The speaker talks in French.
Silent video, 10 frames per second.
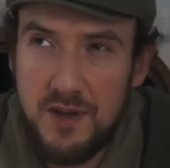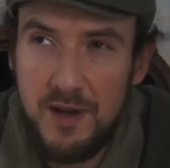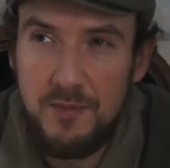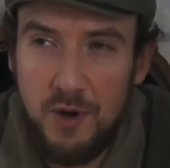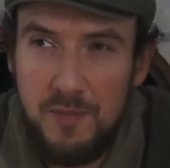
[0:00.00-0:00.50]
quand
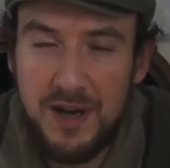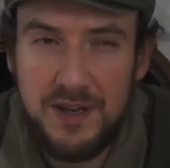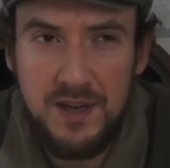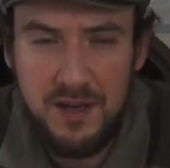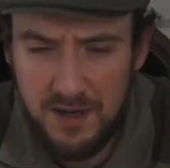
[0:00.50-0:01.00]
même
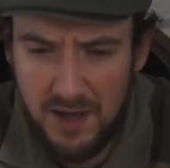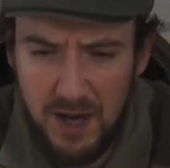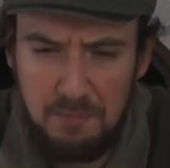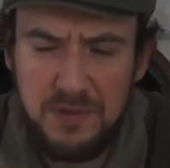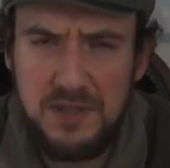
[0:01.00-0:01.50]
remarqué
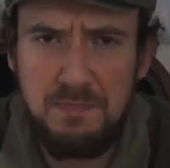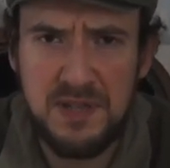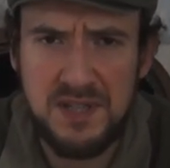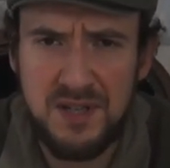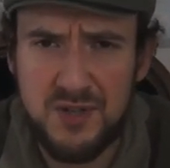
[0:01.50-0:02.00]
un petit
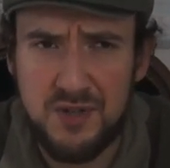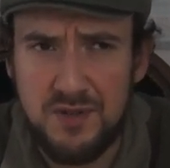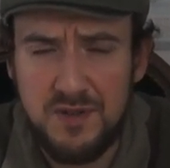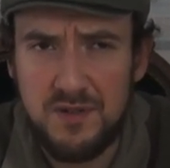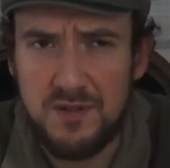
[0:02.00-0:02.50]
passage
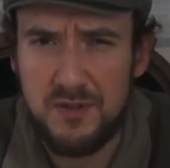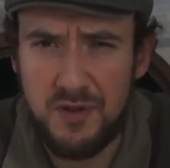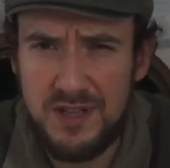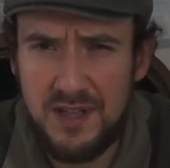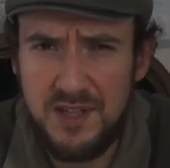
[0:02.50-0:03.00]
dans
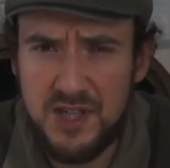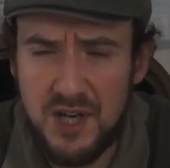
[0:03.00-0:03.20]
les derniers